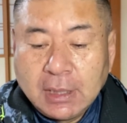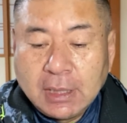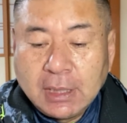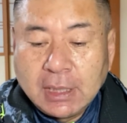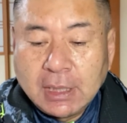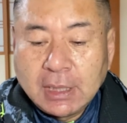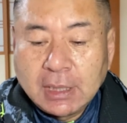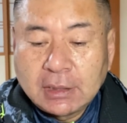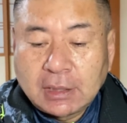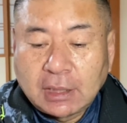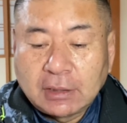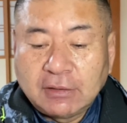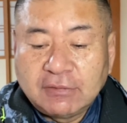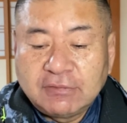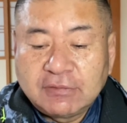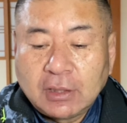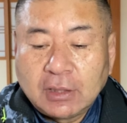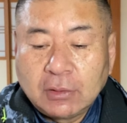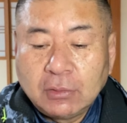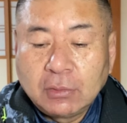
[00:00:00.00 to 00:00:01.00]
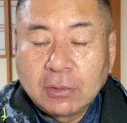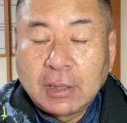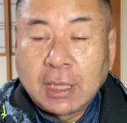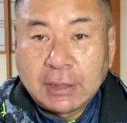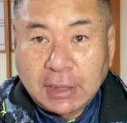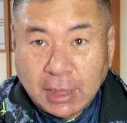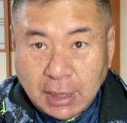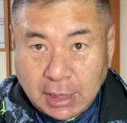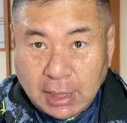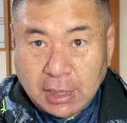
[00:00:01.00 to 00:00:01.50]
えー、建て付けの
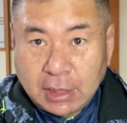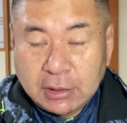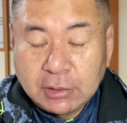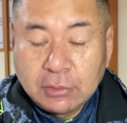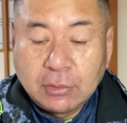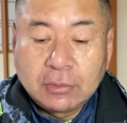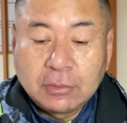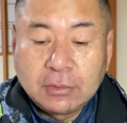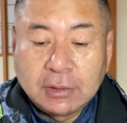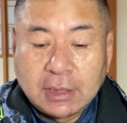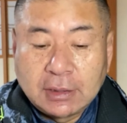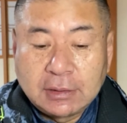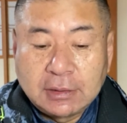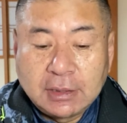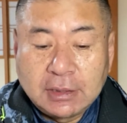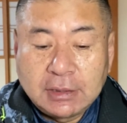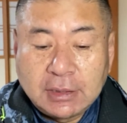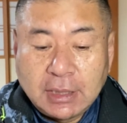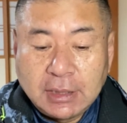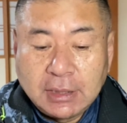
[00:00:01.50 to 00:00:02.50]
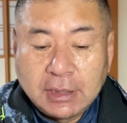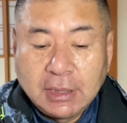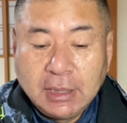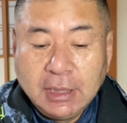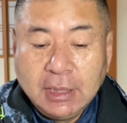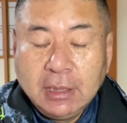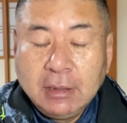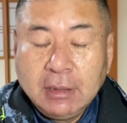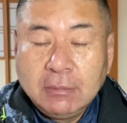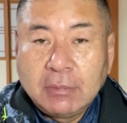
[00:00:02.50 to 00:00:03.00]
型がひどくなってきた
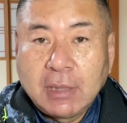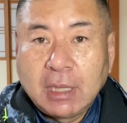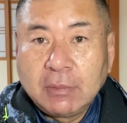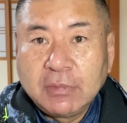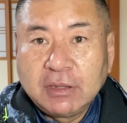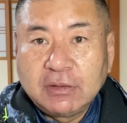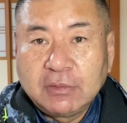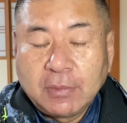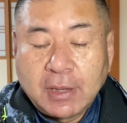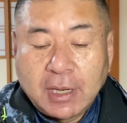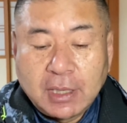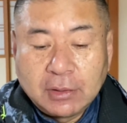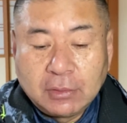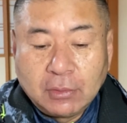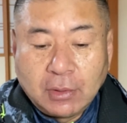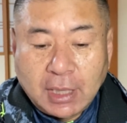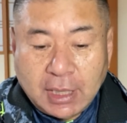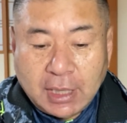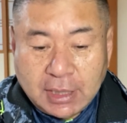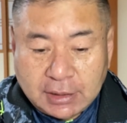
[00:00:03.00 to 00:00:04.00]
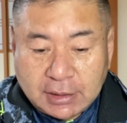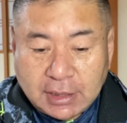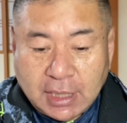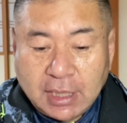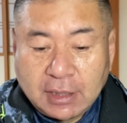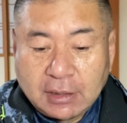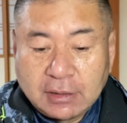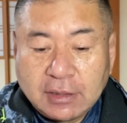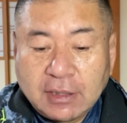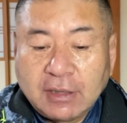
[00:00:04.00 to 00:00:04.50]
り、まあ、水回りの配
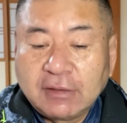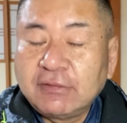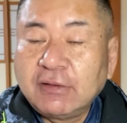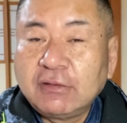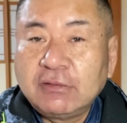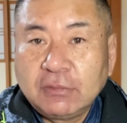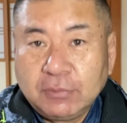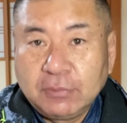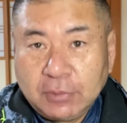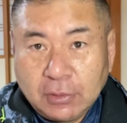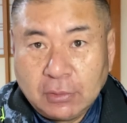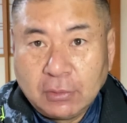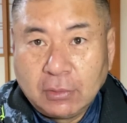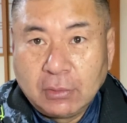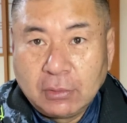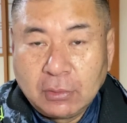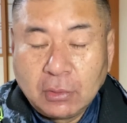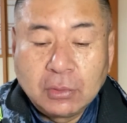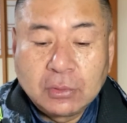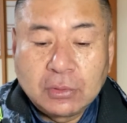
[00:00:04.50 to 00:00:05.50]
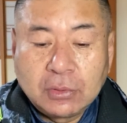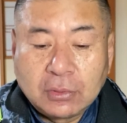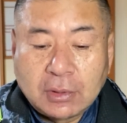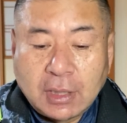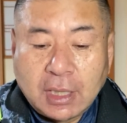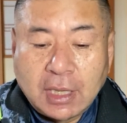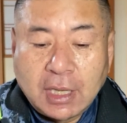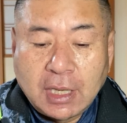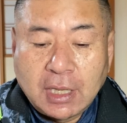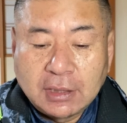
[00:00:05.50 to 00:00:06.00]
管や設備の老朽
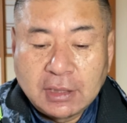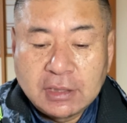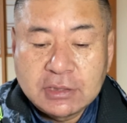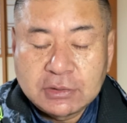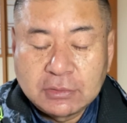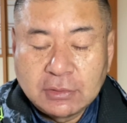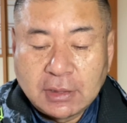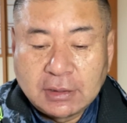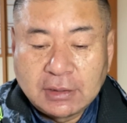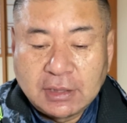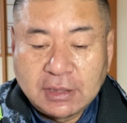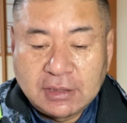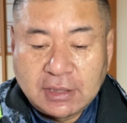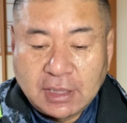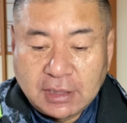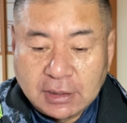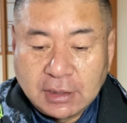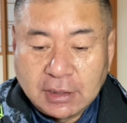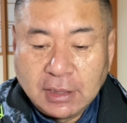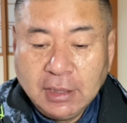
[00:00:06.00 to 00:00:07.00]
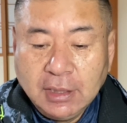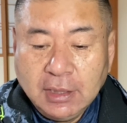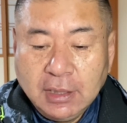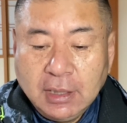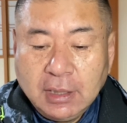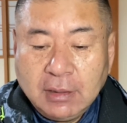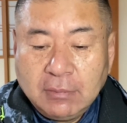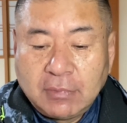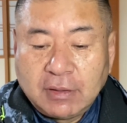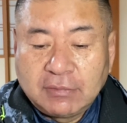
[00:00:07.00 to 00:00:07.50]
化が激しくなってきたり、
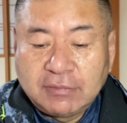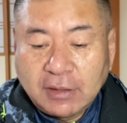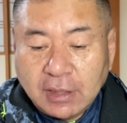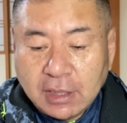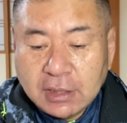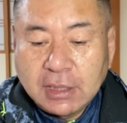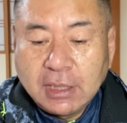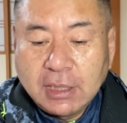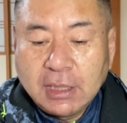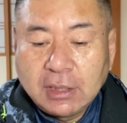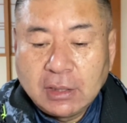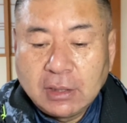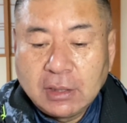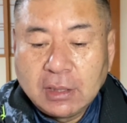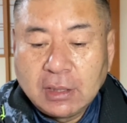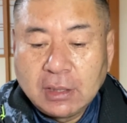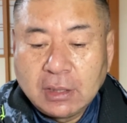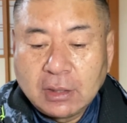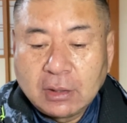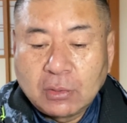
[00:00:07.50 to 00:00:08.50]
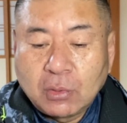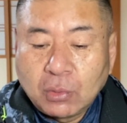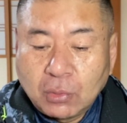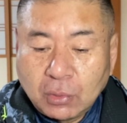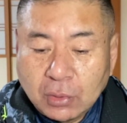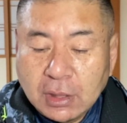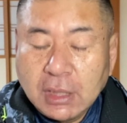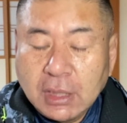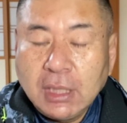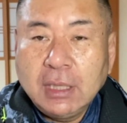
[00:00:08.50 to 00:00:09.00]
まあ、さらに、えー、こ
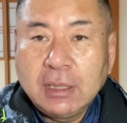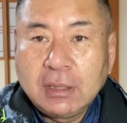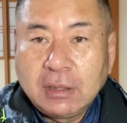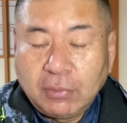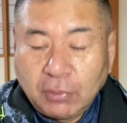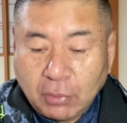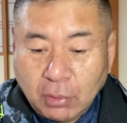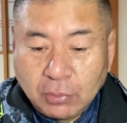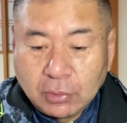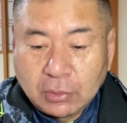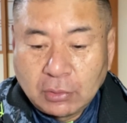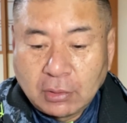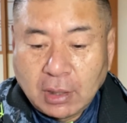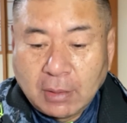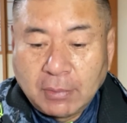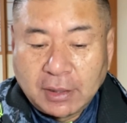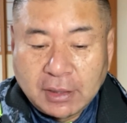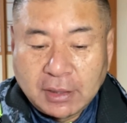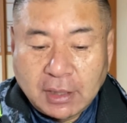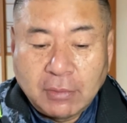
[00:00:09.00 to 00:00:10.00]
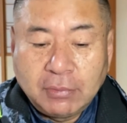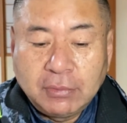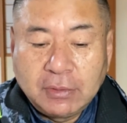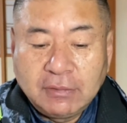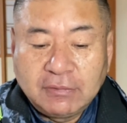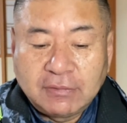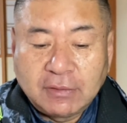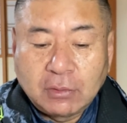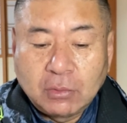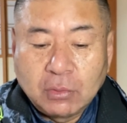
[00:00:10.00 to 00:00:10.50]
こにリフォームとか
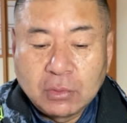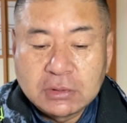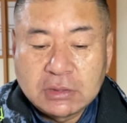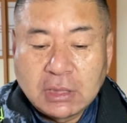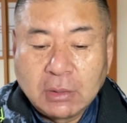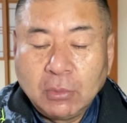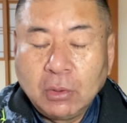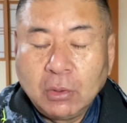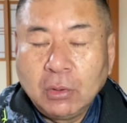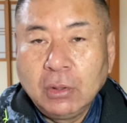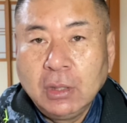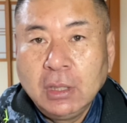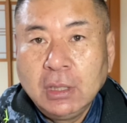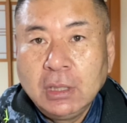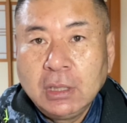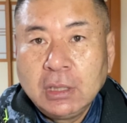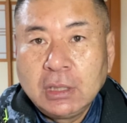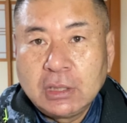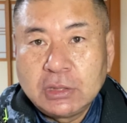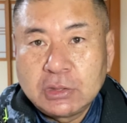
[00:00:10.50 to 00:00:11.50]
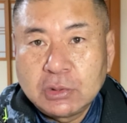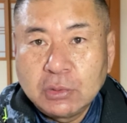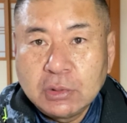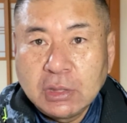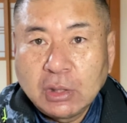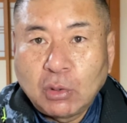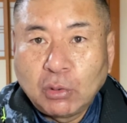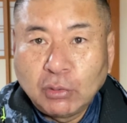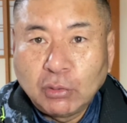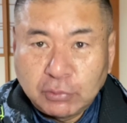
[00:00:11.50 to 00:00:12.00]
バリアフリー施工をしても非常
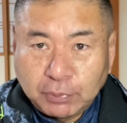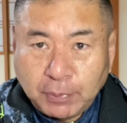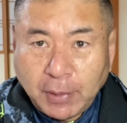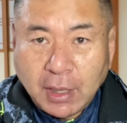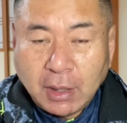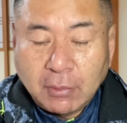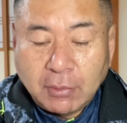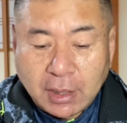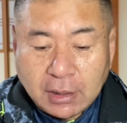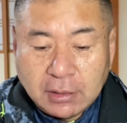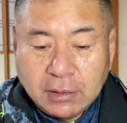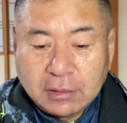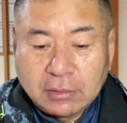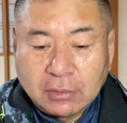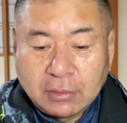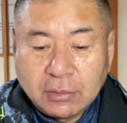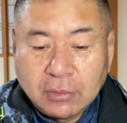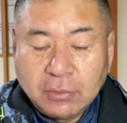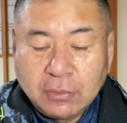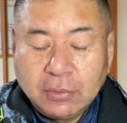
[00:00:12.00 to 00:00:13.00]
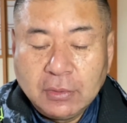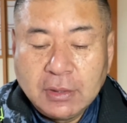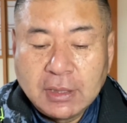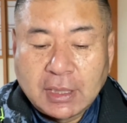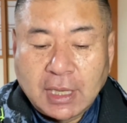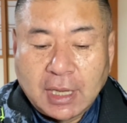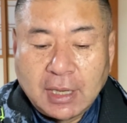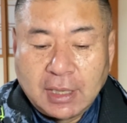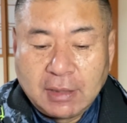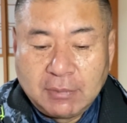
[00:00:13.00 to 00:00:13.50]
にコスパが悪いというふう
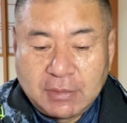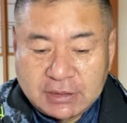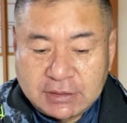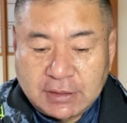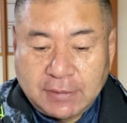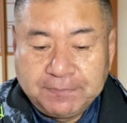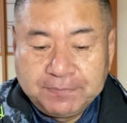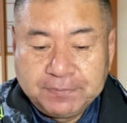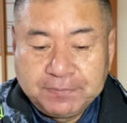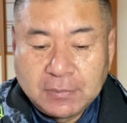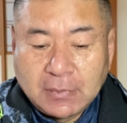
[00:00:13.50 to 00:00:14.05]
に考えました。